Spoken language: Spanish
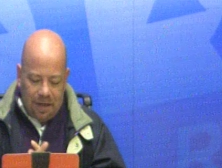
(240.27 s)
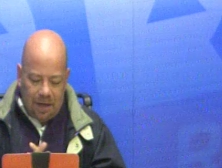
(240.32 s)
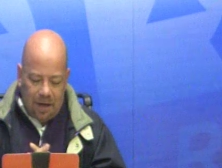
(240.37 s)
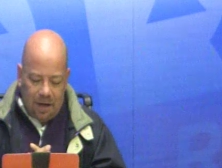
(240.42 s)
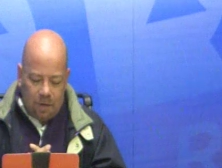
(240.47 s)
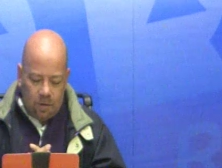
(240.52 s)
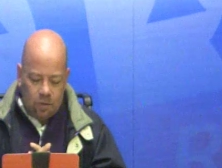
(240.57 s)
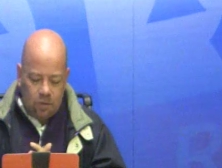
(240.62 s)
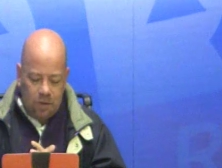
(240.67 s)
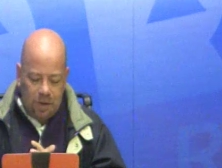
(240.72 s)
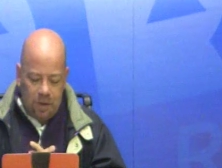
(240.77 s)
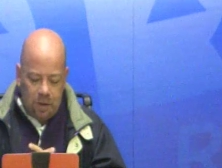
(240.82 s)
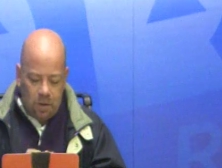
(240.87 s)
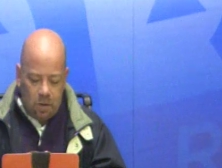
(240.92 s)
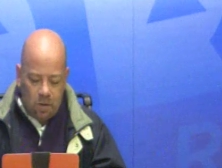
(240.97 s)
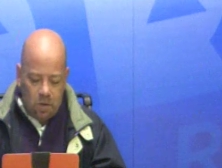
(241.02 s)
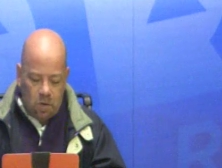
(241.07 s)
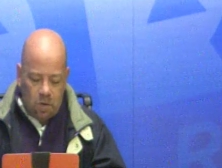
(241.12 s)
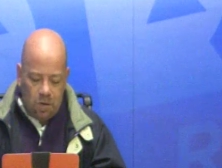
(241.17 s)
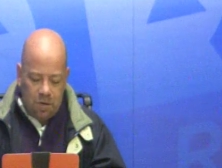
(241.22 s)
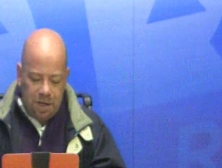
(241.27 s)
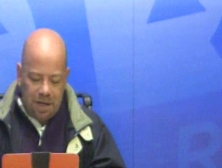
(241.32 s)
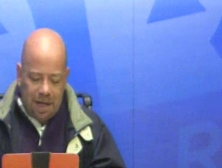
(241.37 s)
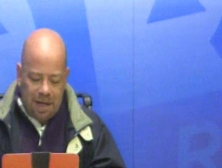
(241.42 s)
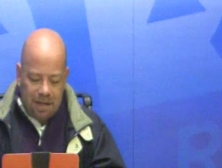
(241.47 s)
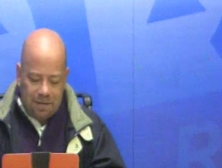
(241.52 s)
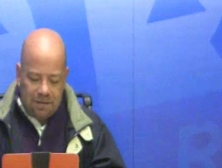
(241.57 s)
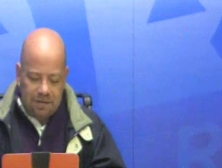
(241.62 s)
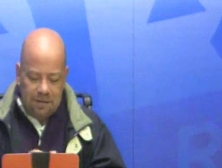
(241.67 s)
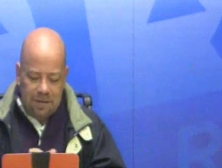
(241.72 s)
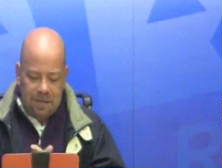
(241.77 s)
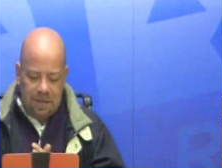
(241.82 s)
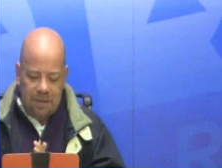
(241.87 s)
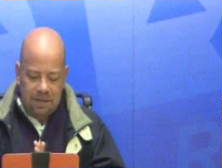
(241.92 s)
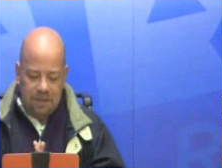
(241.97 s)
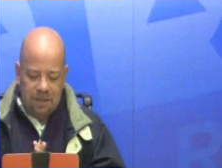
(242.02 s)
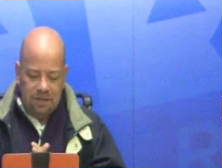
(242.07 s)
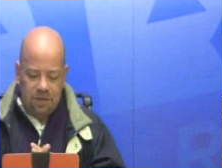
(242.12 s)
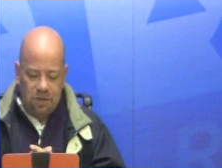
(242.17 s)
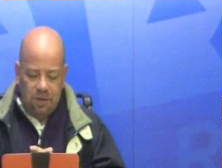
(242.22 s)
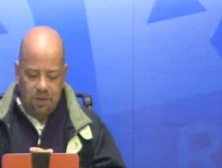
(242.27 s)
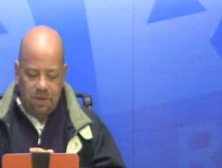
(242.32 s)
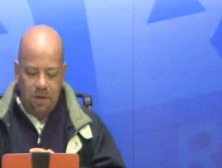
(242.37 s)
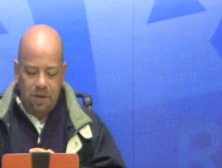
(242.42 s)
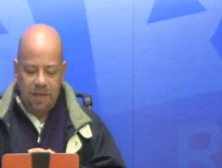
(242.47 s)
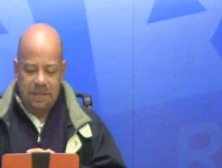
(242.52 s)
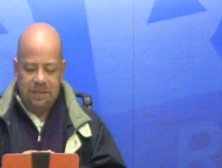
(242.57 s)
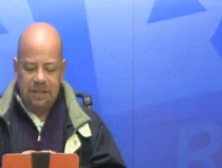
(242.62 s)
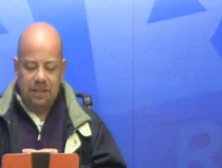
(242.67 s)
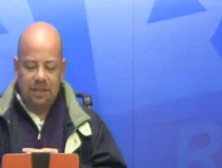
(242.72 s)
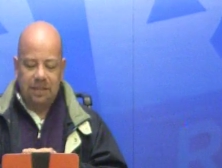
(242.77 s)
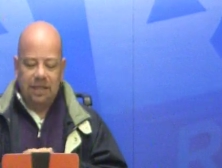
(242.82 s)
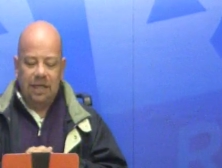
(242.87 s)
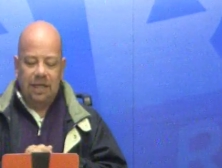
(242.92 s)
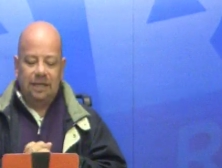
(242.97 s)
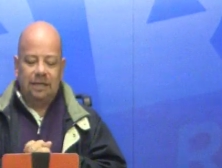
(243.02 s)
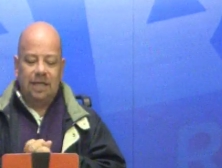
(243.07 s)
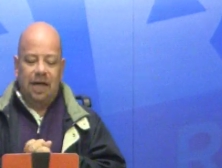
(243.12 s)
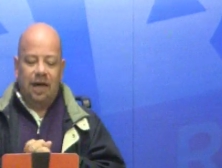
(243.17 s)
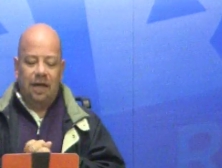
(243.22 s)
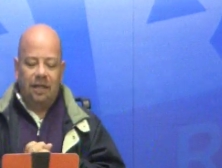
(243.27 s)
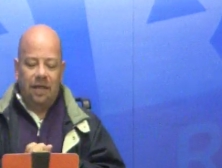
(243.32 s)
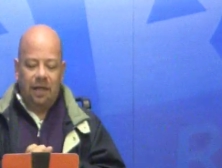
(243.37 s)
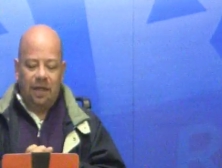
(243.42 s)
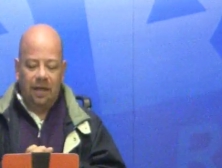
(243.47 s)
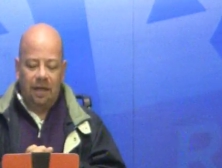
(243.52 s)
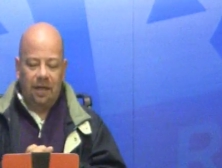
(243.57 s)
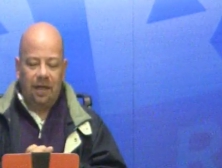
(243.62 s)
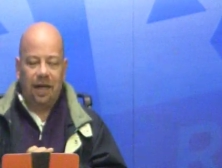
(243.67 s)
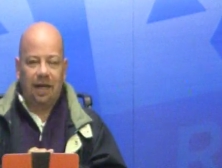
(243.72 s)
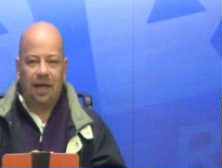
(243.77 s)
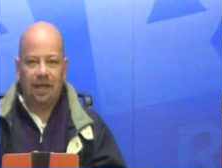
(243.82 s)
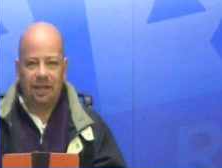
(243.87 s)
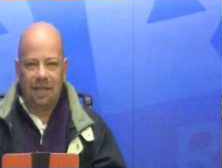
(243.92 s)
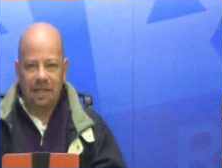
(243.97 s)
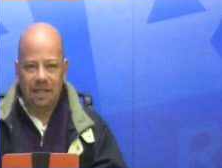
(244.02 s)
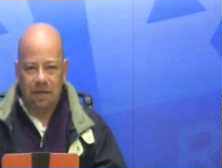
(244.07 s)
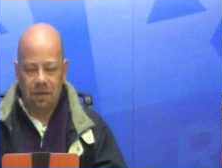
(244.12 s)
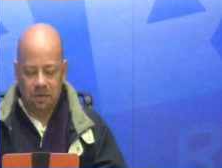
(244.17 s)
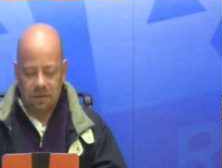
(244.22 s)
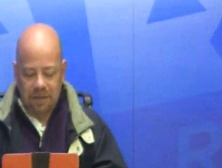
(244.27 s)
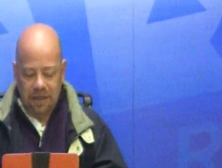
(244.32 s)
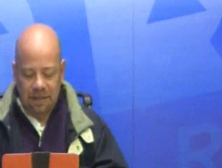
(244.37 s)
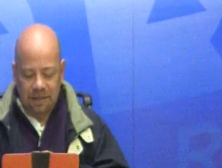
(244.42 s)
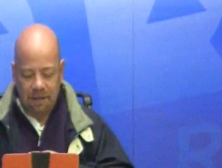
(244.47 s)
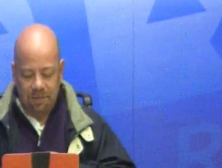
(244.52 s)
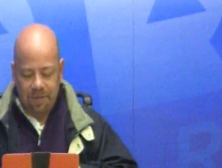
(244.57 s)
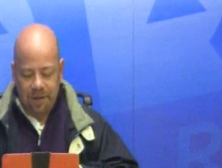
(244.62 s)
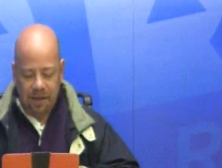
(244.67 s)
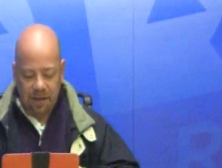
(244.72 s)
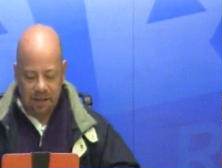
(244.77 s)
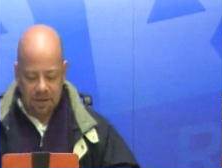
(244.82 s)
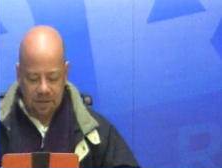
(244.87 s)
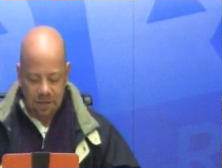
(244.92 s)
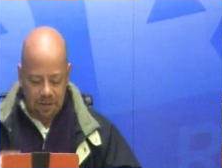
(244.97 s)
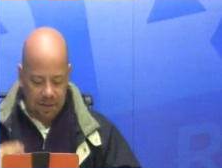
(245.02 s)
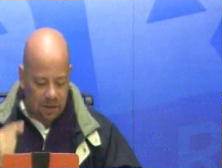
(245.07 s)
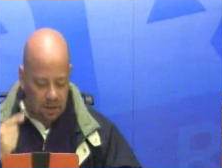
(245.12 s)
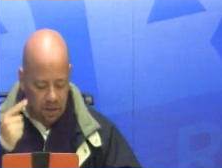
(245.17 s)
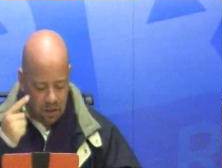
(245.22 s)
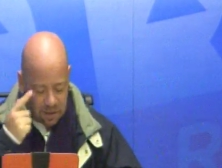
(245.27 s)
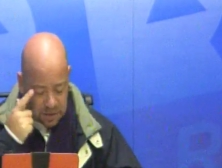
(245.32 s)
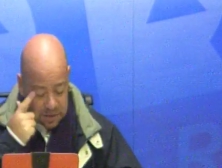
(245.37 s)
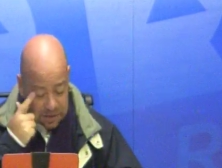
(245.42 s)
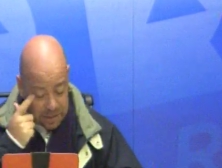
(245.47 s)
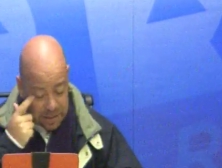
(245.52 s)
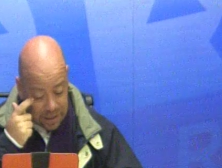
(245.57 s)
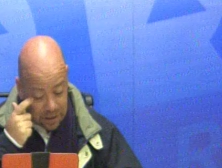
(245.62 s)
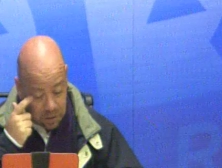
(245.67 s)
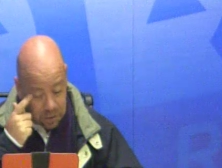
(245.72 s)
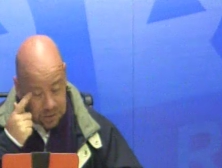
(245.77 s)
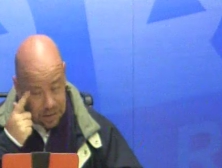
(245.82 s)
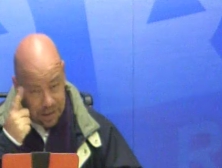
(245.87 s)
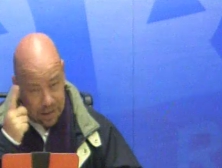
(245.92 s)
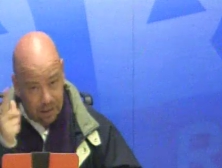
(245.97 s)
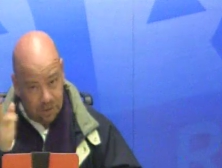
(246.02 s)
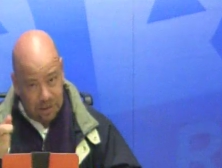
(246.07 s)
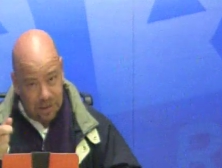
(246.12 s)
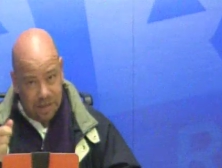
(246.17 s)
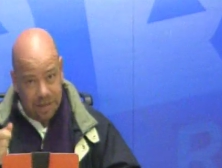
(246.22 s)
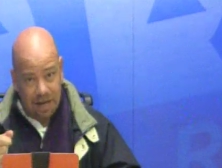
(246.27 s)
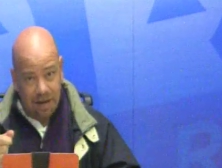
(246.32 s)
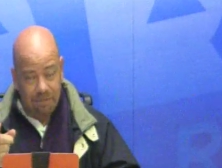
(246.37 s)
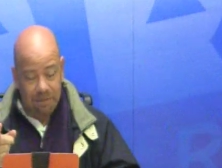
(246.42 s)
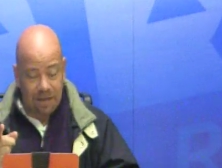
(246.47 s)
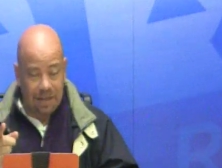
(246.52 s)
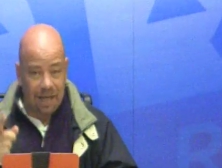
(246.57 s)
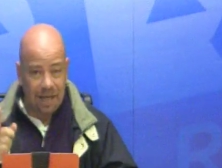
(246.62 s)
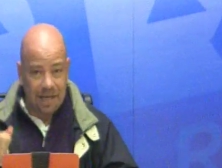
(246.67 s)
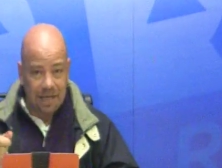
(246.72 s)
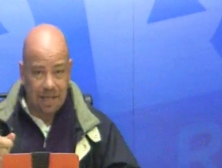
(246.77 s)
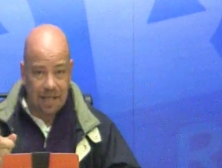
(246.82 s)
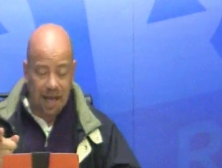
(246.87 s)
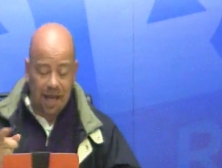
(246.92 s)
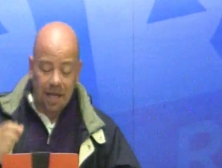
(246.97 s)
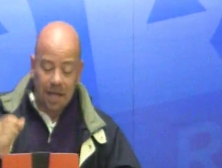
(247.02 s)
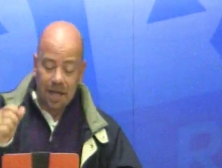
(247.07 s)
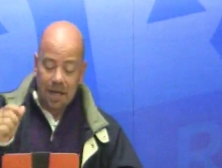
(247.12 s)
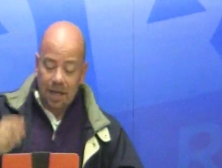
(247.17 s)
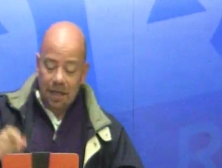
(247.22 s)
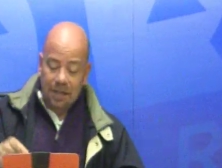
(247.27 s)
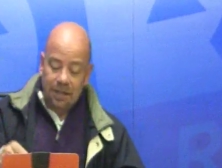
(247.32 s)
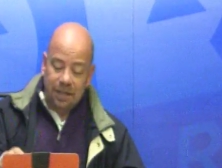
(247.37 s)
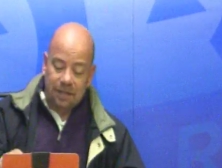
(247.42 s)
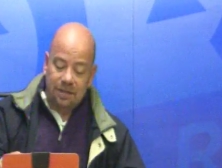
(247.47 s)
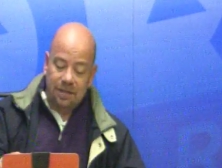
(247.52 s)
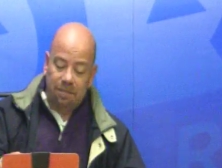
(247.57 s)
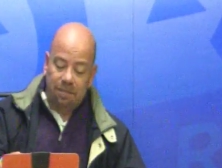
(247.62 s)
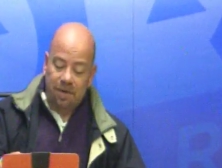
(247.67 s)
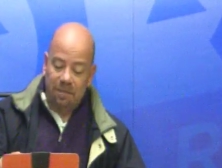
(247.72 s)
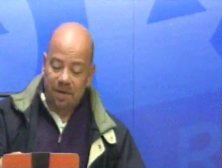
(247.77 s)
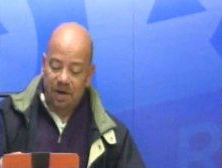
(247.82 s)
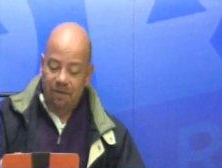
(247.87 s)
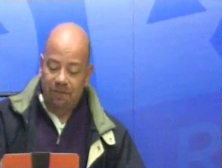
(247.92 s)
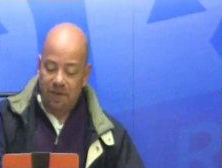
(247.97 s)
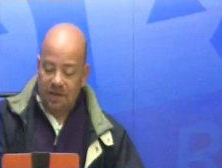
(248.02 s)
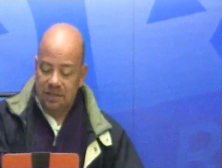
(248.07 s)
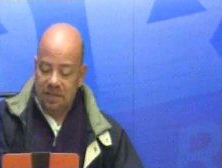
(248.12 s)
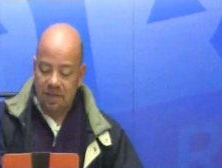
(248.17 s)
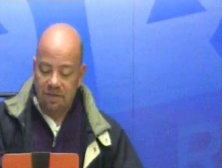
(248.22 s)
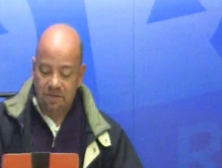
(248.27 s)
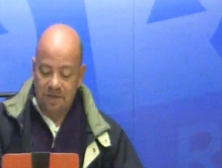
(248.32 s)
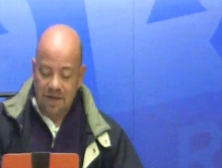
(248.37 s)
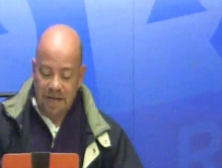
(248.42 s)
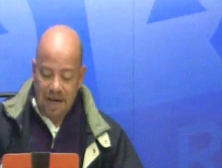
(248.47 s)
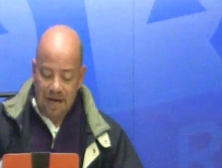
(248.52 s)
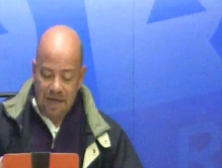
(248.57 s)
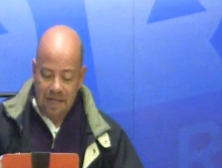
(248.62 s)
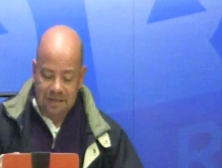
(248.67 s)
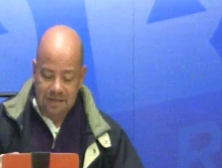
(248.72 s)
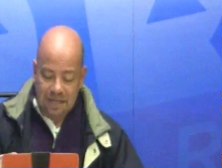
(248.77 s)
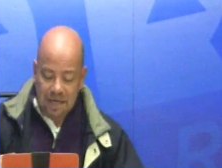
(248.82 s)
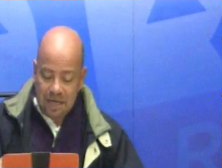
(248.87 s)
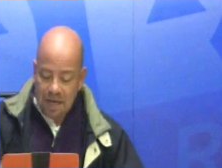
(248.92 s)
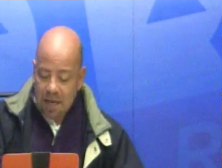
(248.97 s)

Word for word: el Agustín Coruco Díaz, a las 19 horas 7 de la tarde, el Atlético Zacatepec recibe a los Leones Negros en la otra llave de ida de esta primera fase de finales.